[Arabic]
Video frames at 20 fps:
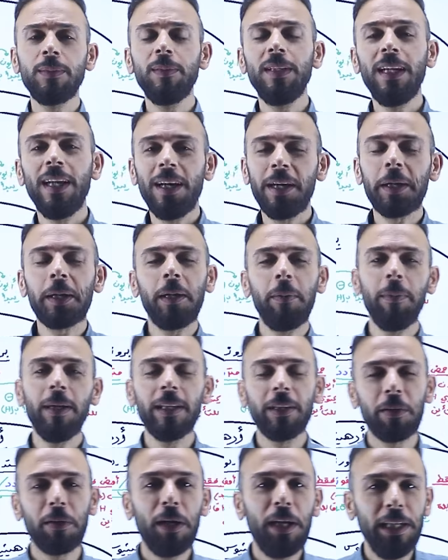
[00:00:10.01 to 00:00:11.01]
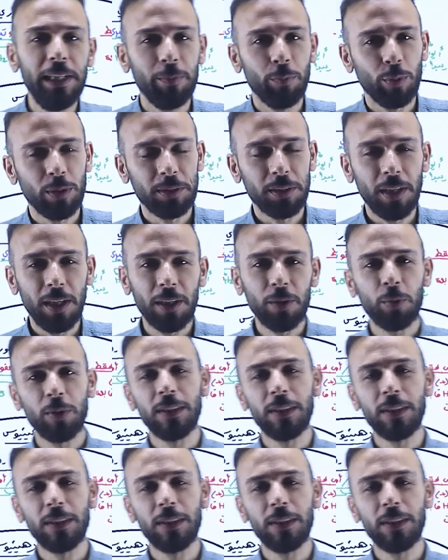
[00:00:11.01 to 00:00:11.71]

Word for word: بسم الله الرحمن الرحيم والصلاة